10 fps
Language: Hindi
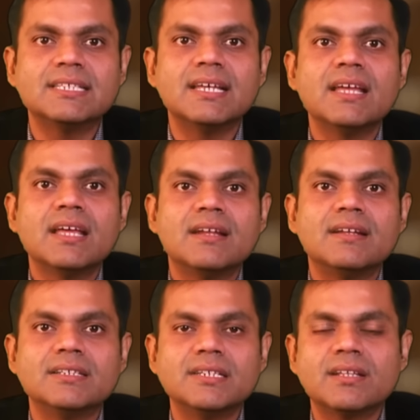से
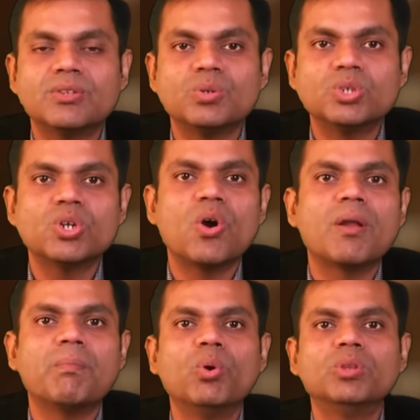नजर दोष
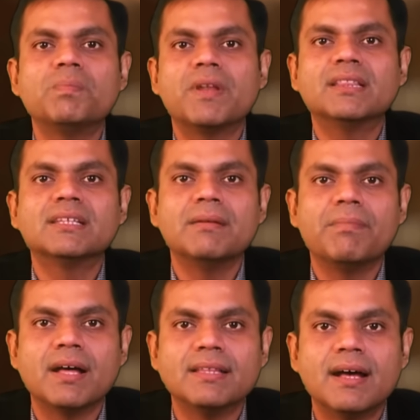और भूत प्रेत की
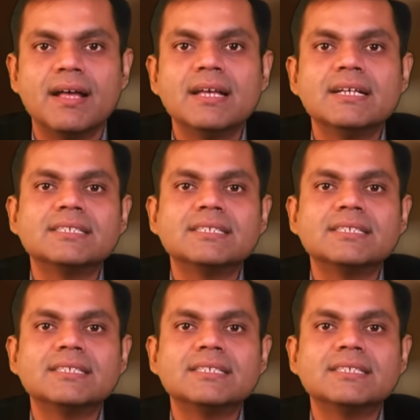बाधा